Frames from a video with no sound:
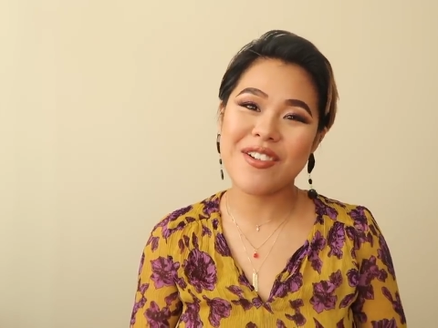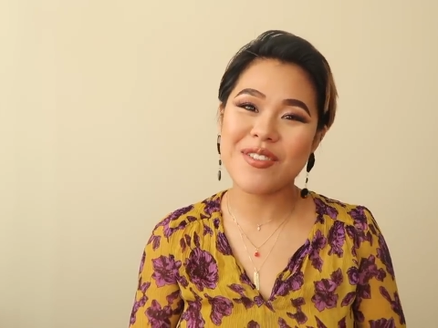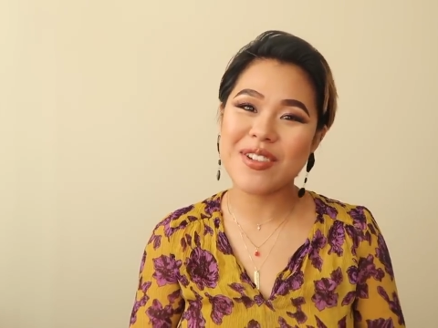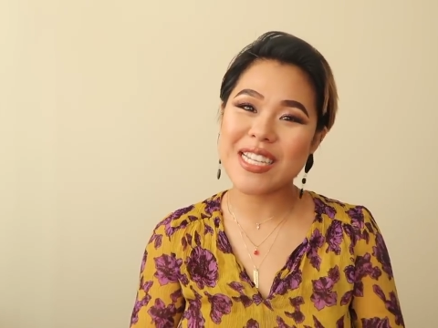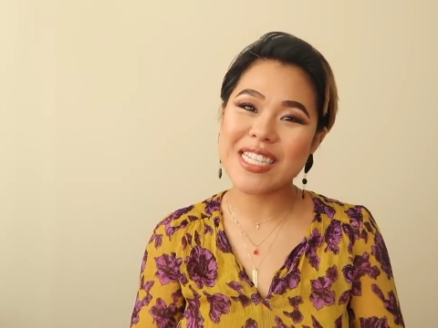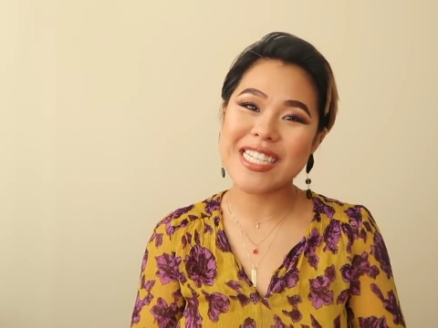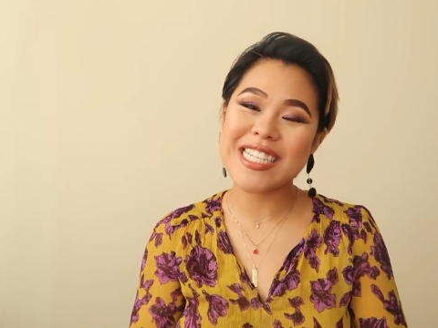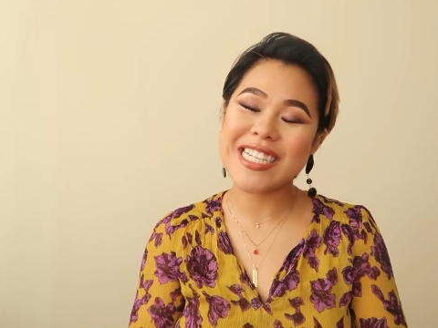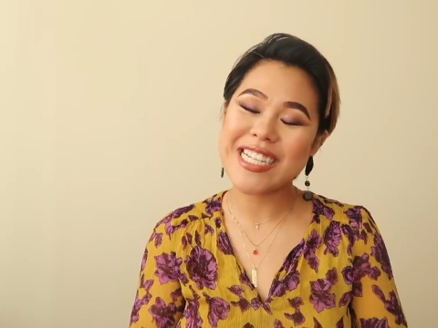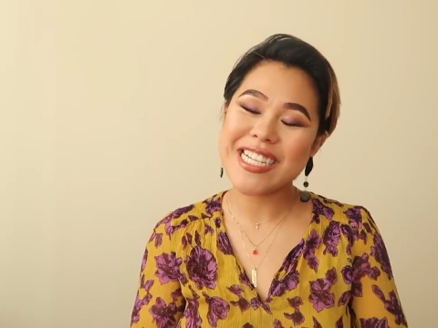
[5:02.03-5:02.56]

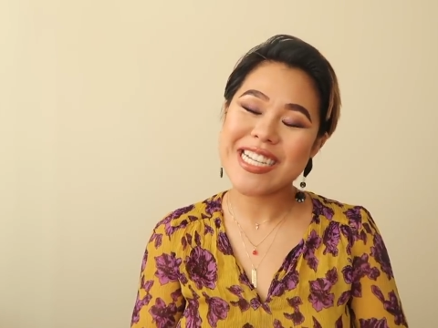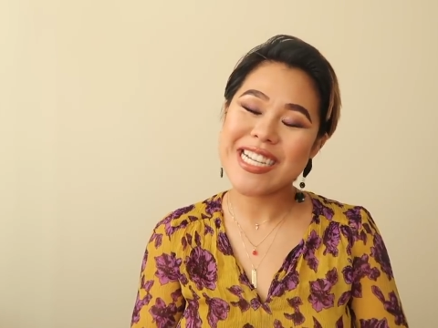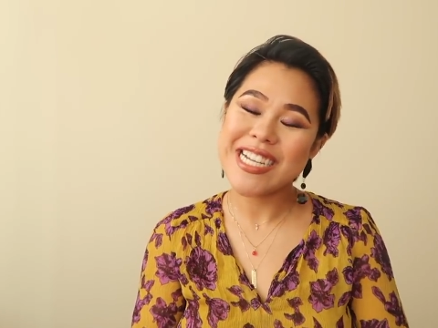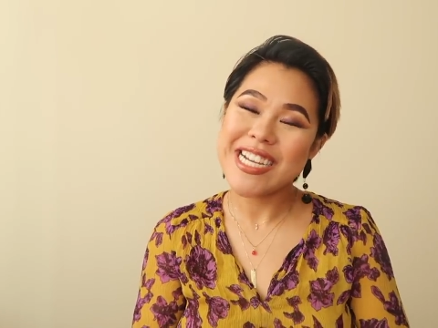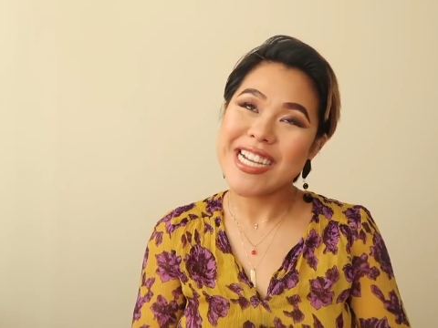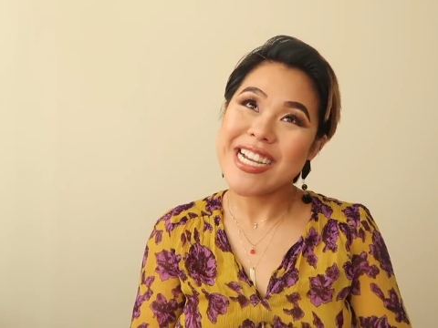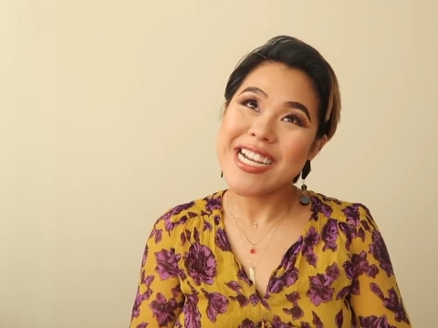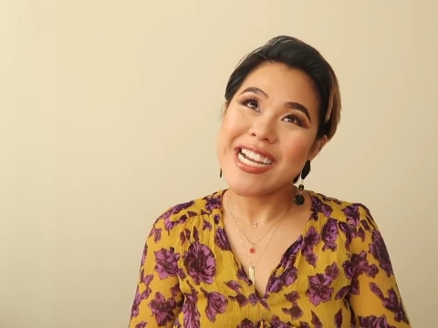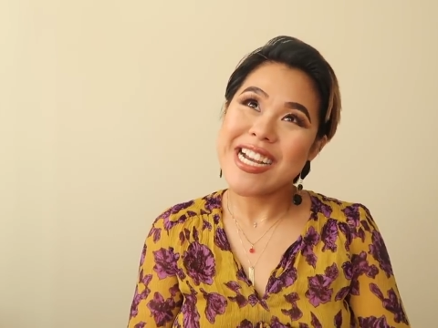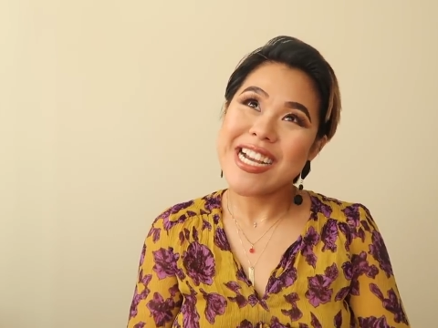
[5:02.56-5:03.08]
嬉しい
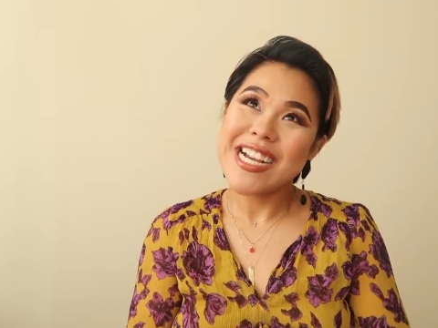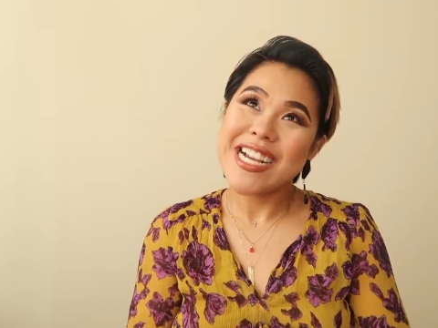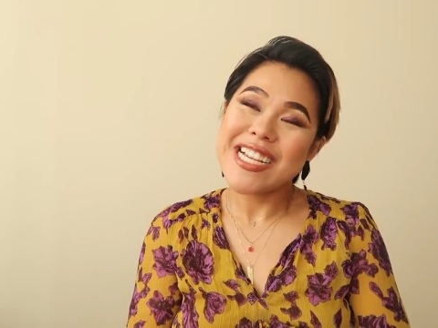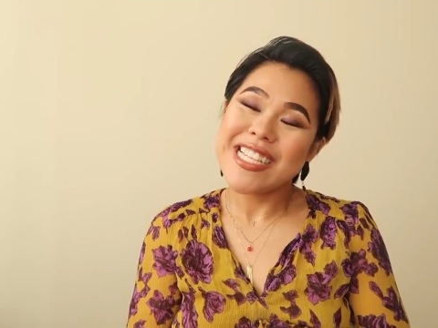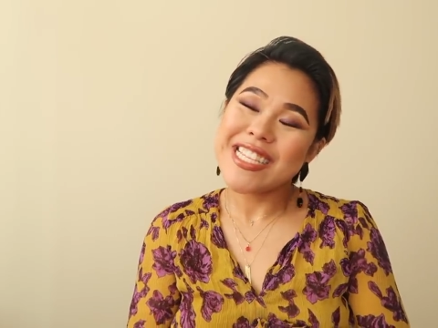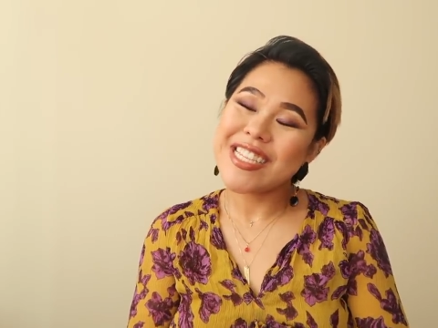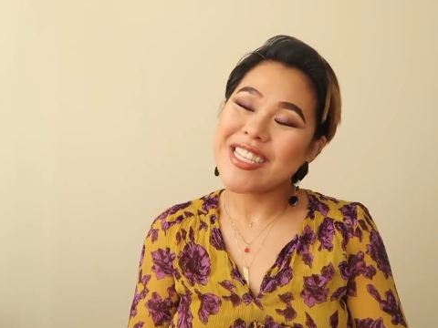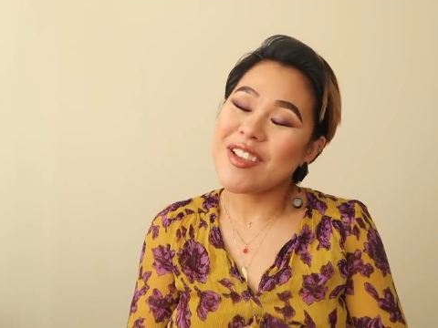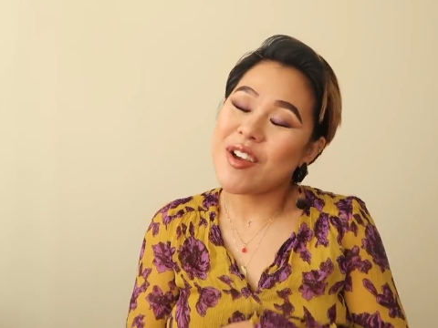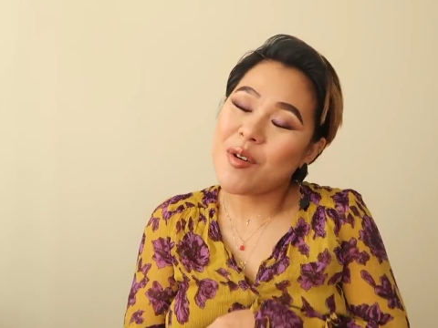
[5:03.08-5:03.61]

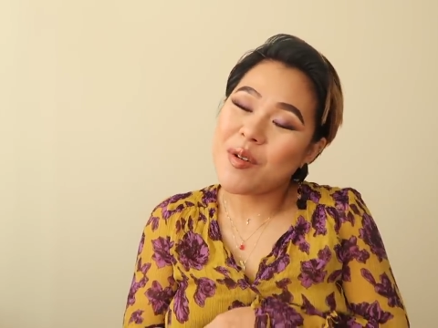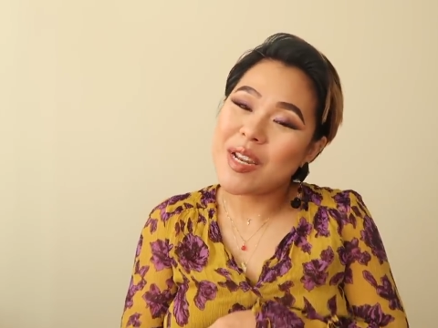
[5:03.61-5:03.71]
超